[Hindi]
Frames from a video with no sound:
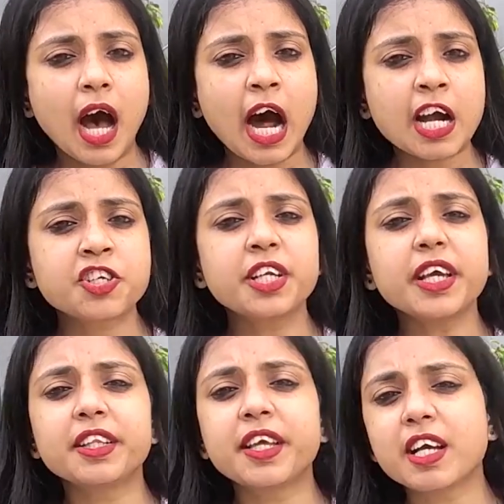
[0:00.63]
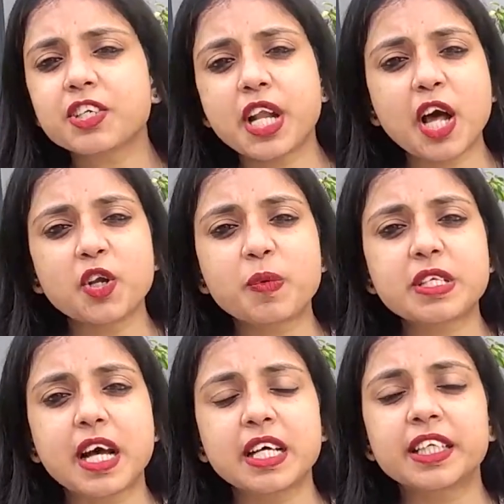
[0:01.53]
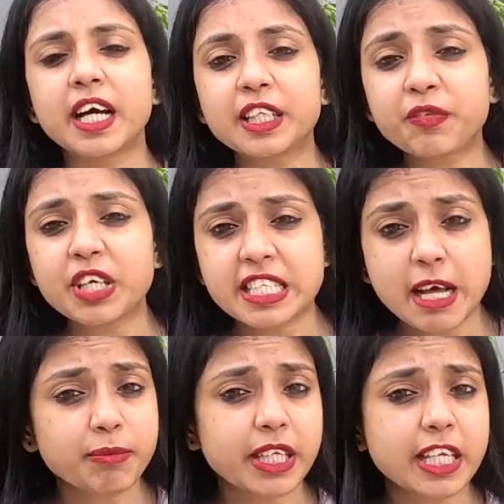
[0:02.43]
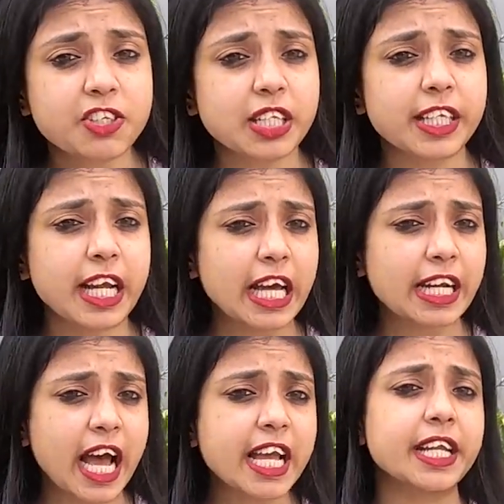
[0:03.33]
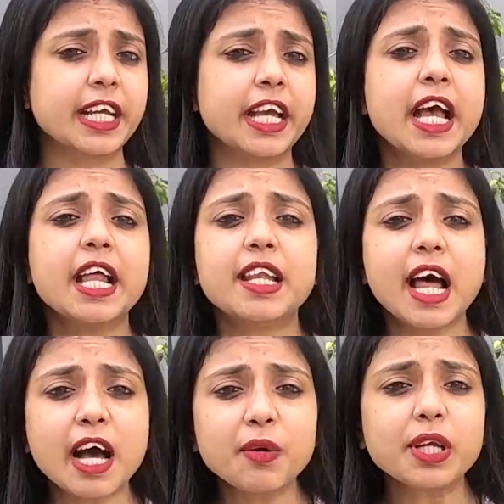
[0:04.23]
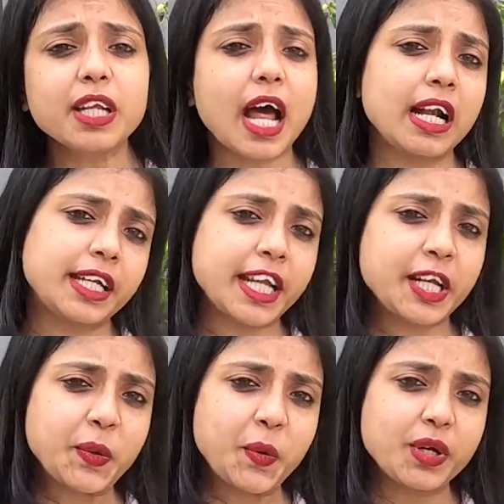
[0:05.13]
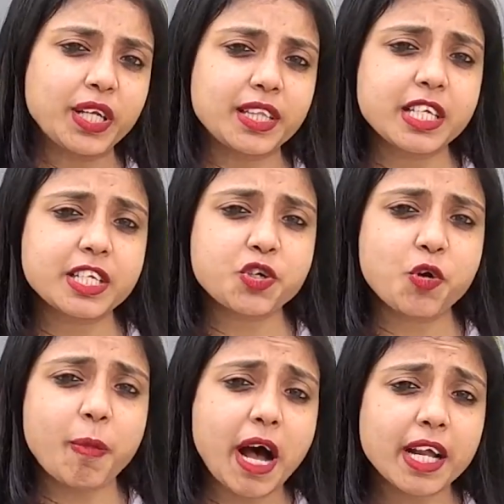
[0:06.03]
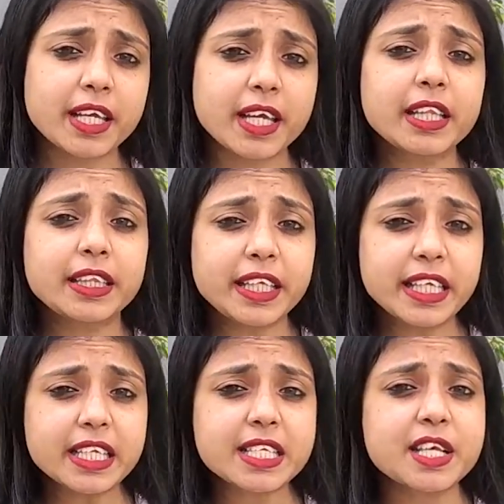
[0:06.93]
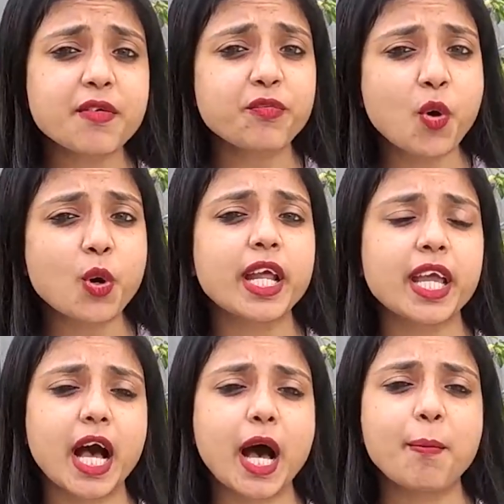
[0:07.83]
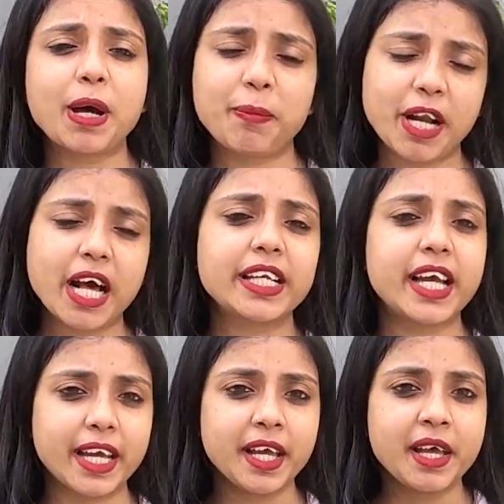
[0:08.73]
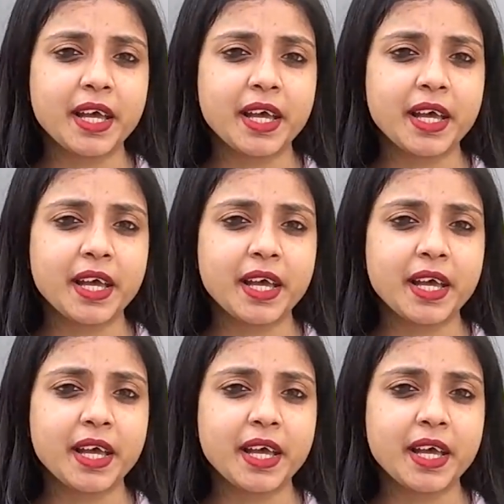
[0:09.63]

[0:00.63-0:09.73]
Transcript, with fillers: आरजेडी अध्यक्ष लालू प्रसाद यादव के समधी चंद्रिका राय ने लालू की लालटेन को नीतीश कुमार के तीर से फोड़ने का मन बना लिया है